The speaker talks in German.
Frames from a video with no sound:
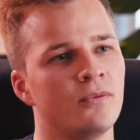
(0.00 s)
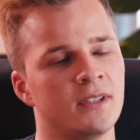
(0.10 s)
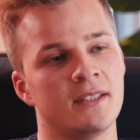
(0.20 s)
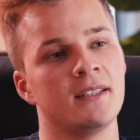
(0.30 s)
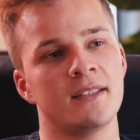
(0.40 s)

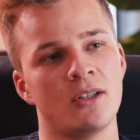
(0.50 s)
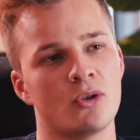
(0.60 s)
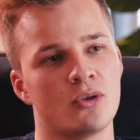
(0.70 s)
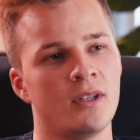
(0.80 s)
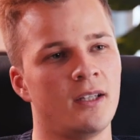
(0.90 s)
Wir sind jetzt
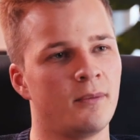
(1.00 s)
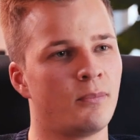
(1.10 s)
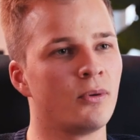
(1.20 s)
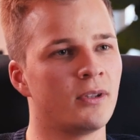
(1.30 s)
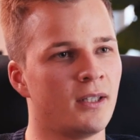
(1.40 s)
auch schon an einem
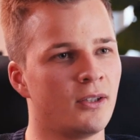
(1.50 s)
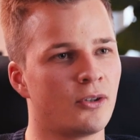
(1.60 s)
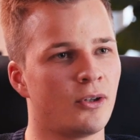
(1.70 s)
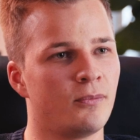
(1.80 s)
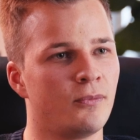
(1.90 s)
Punkt
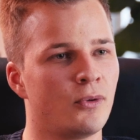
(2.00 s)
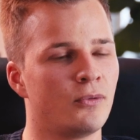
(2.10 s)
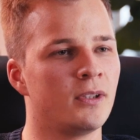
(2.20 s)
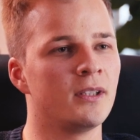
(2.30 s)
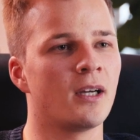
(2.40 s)
angekommen,
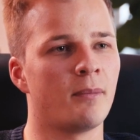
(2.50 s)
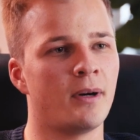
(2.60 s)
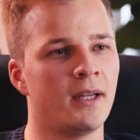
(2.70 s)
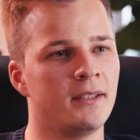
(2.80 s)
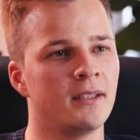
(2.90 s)
wo wir die
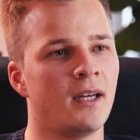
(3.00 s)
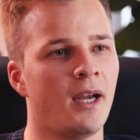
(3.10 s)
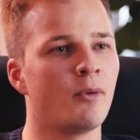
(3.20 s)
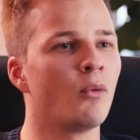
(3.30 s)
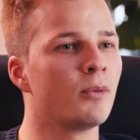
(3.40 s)
Kampagne
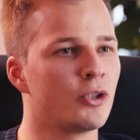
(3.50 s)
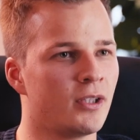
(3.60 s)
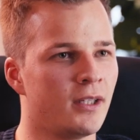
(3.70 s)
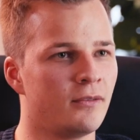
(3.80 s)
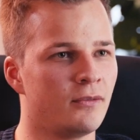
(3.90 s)
einmal
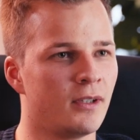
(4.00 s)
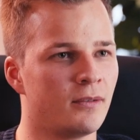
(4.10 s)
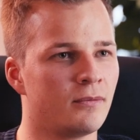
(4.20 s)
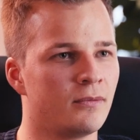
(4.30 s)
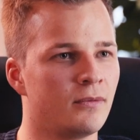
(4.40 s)
umgestalten
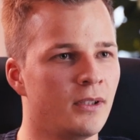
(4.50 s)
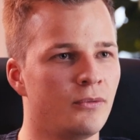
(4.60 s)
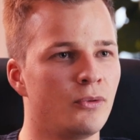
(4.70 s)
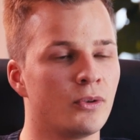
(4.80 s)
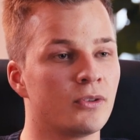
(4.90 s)
werden. Weil
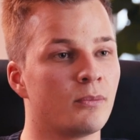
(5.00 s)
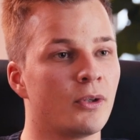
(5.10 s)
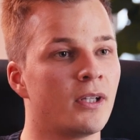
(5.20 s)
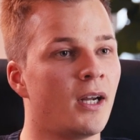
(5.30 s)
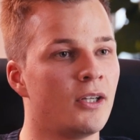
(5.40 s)
für unsere
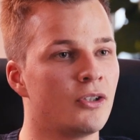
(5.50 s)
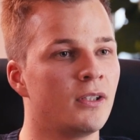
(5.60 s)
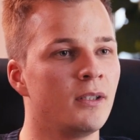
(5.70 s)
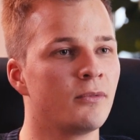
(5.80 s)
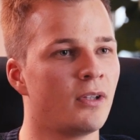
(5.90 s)

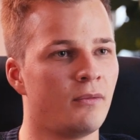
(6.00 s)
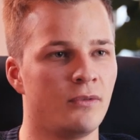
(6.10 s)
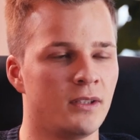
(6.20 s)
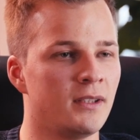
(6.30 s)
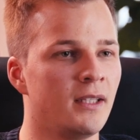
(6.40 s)
Montageteams haben
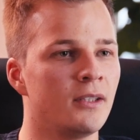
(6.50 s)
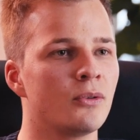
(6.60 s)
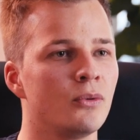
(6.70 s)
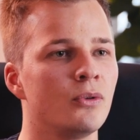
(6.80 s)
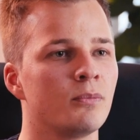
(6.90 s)
wir jetzt endlich
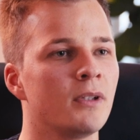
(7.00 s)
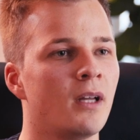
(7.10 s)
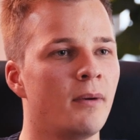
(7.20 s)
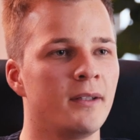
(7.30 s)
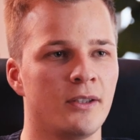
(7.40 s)
genügend
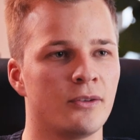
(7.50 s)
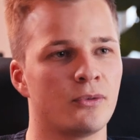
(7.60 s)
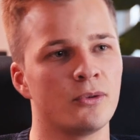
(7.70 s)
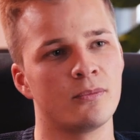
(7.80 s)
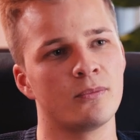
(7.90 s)
Mitarbeiter
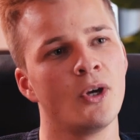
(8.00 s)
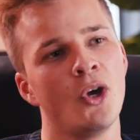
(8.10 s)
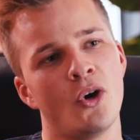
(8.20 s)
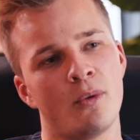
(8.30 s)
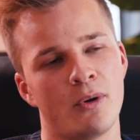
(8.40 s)
gefunden
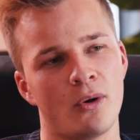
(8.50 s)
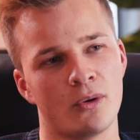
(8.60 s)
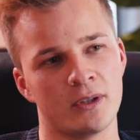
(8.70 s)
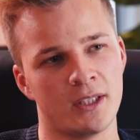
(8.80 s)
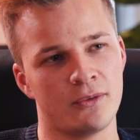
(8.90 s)
und
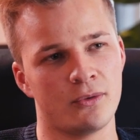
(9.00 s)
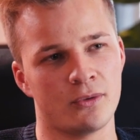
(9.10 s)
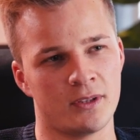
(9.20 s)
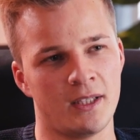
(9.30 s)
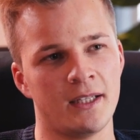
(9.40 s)
brauchen jetzt für
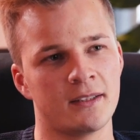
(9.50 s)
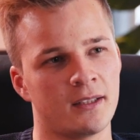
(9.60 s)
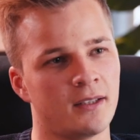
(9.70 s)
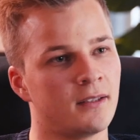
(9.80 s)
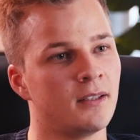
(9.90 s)
unser
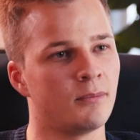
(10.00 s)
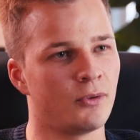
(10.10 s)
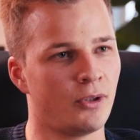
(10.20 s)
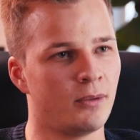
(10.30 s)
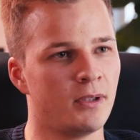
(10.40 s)
Elektriker-Team
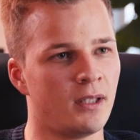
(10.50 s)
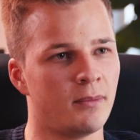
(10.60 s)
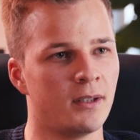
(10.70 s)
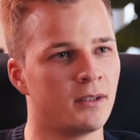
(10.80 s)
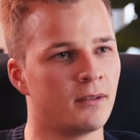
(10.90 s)
neue
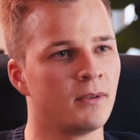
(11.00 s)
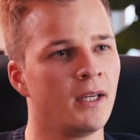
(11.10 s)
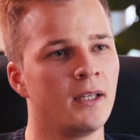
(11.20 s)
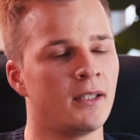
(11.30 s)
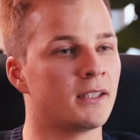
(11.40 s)
Mitarbeiter.
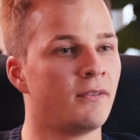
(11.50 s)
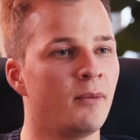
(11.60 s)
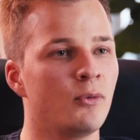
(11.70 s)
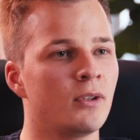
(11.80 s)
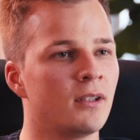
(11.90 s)
Nach
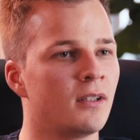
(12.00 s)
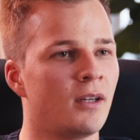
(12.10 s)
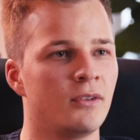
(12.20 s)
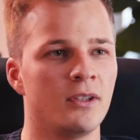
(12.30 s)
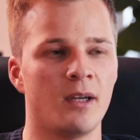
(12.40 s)
zwei Monaten
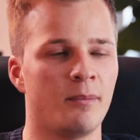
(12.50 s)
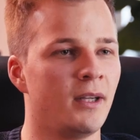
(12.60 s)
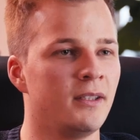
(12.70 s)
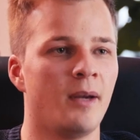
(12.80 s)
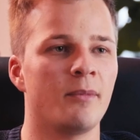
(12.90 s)
haben wir die
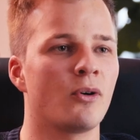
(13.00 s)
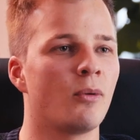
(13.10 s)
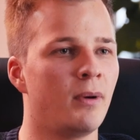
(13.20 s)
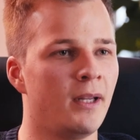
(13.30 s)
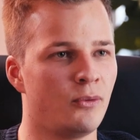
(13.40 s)
Kampagne einmal
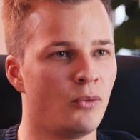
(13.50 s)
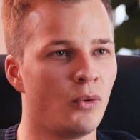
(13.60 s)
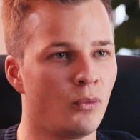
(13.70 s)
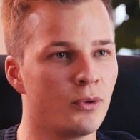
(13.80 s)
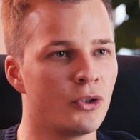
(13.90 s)
komplett neu
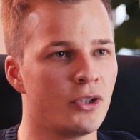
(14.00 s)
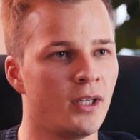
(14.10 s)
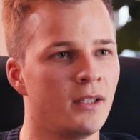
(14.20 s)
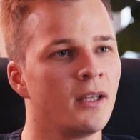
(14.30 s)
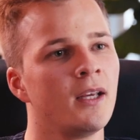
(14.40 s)

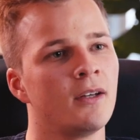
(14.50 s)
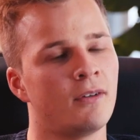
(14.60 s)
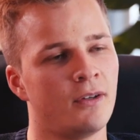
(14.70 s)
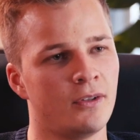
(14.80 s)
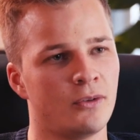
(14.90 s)
umgestellt,
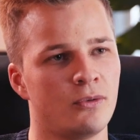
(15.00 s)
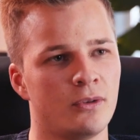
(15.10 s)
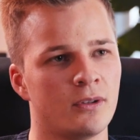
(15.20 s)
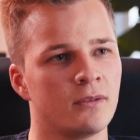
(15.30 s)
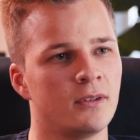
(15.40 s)
weil wir jetzt
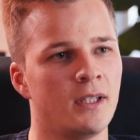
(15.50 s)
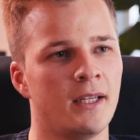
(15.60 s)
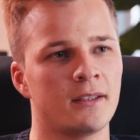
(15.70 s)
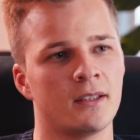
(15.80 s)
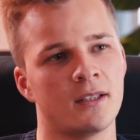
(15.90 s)
für die
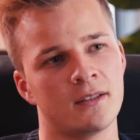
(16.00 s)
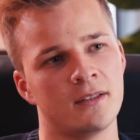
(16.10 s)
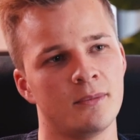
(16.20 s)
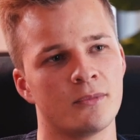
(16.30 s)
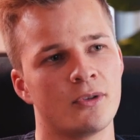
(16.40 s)

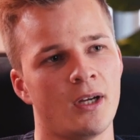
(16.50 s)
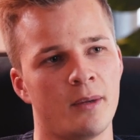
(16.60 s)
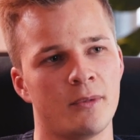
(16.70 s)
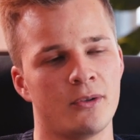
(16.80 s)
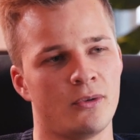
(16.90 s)
Elektriker-Teams
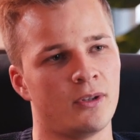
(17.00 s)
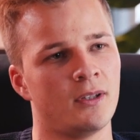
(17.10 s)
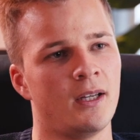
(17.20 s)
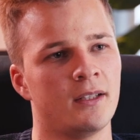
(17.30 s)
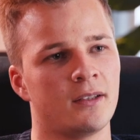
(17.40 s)
einmal neue
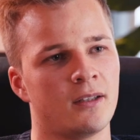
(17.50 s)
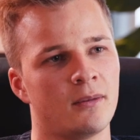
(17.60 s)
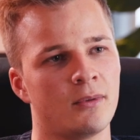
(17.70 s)
Elektriker